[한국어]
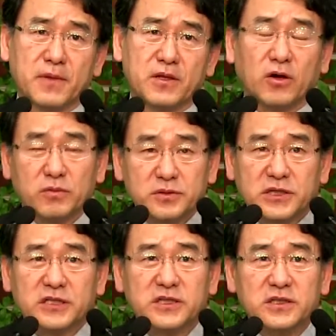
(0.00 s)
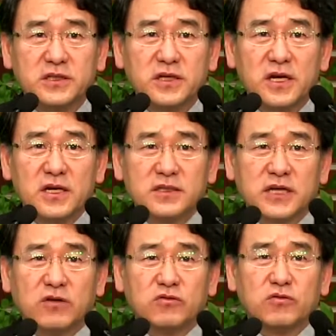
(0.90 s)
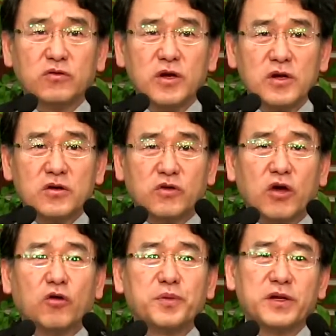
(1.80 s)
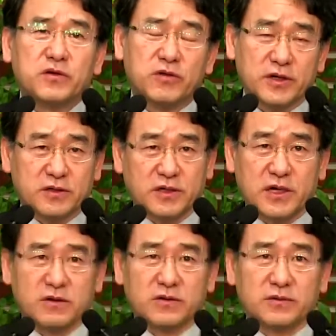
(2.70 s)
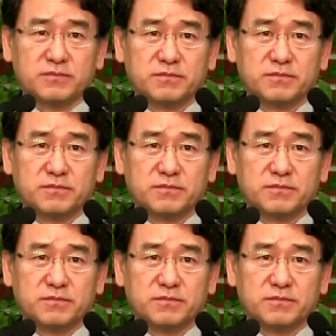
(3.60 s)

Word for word: 여러분 자신이 자꾸 괴롭히는 거예요. 그렇게 하는 건.